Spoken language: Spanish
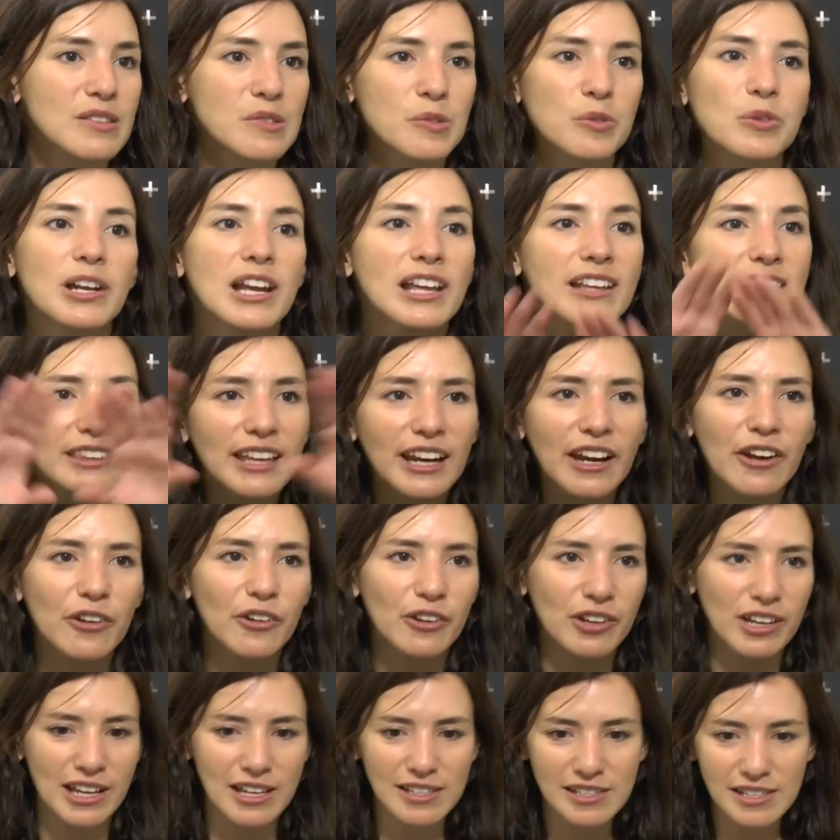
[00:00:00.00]
es un
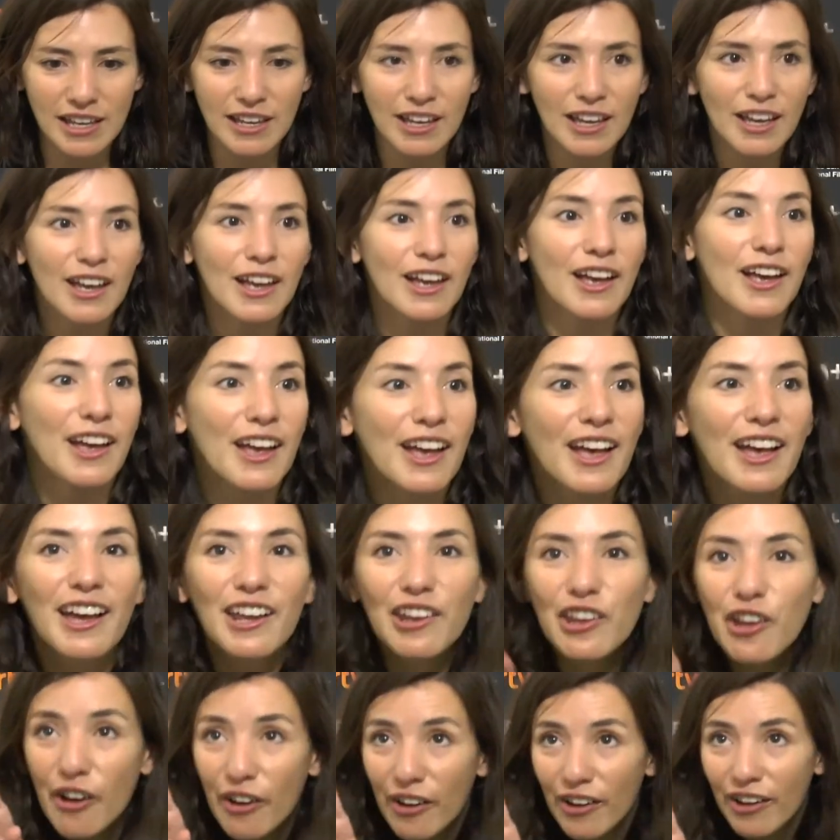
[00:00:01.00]
letrero que hace
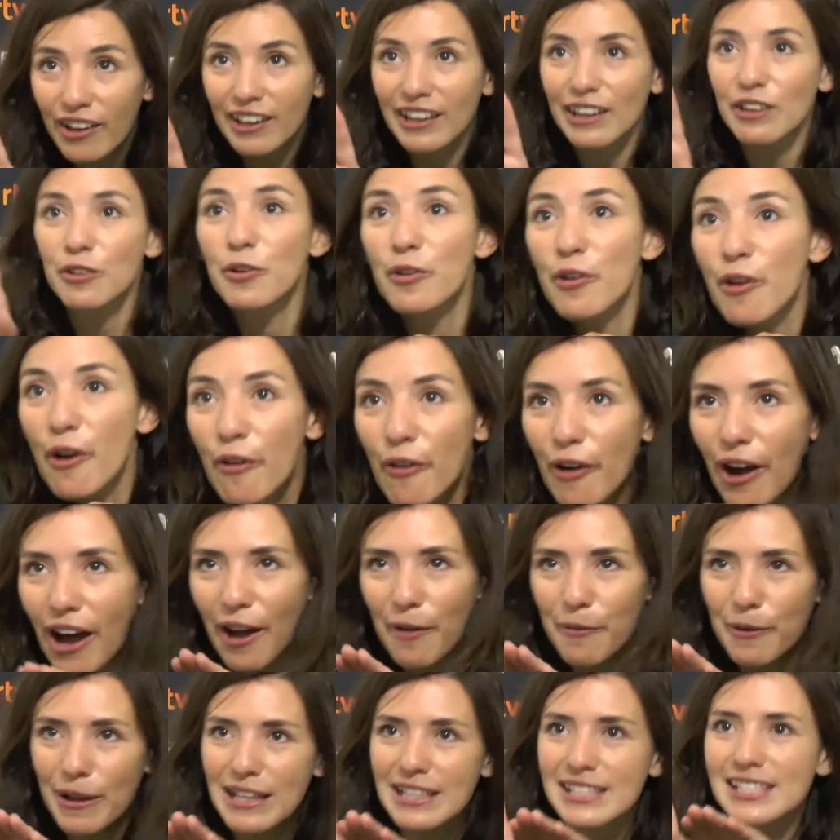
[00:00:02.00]
¿no? Que uno
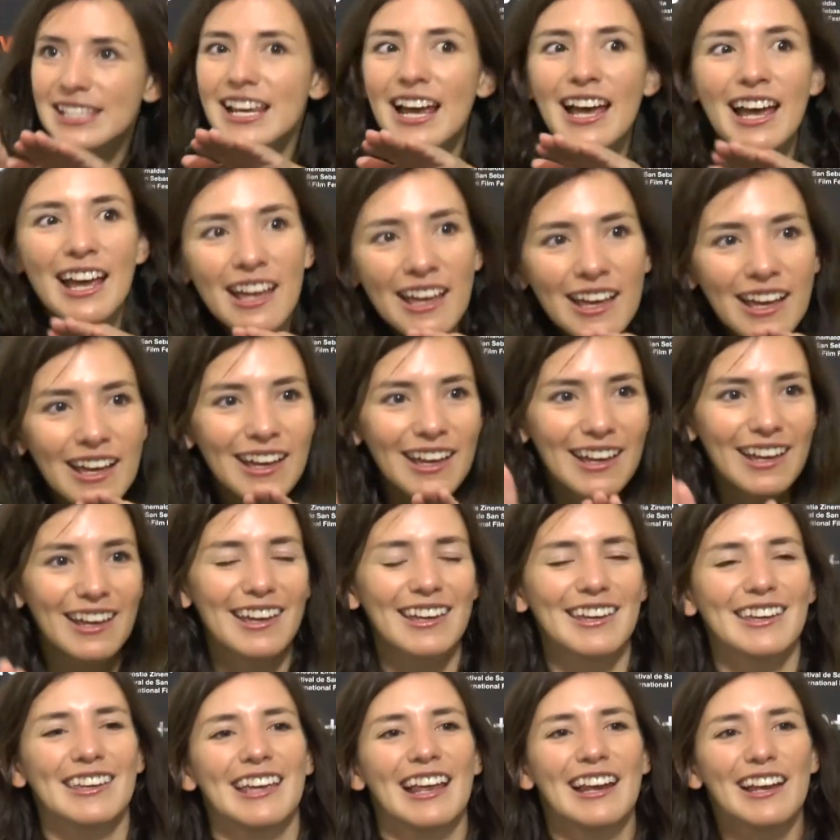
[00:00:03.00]
avanza
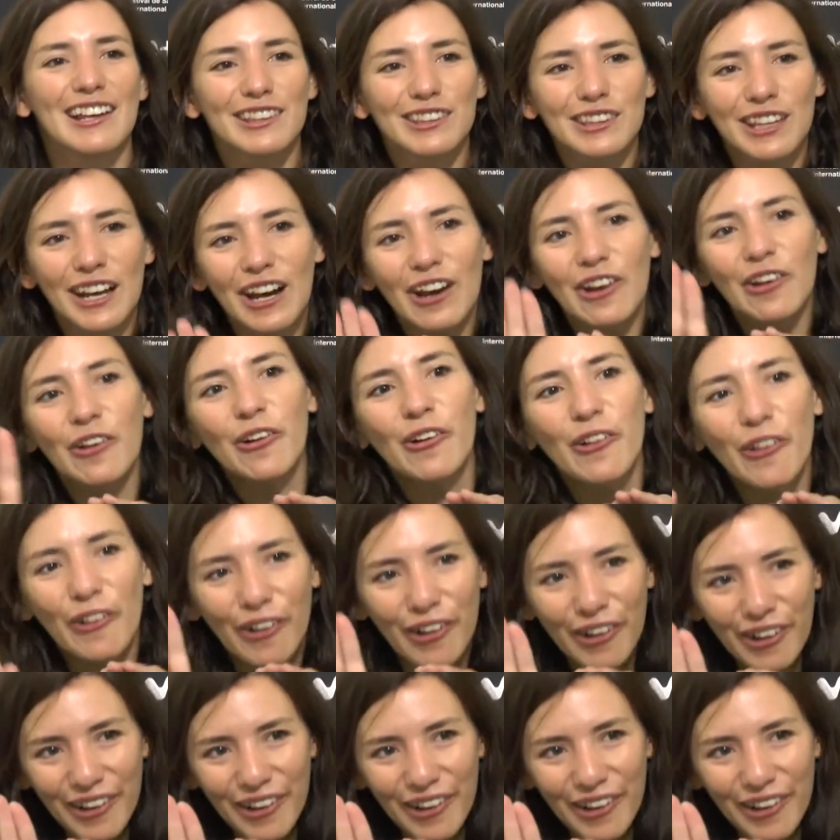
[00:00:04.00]
y el letrero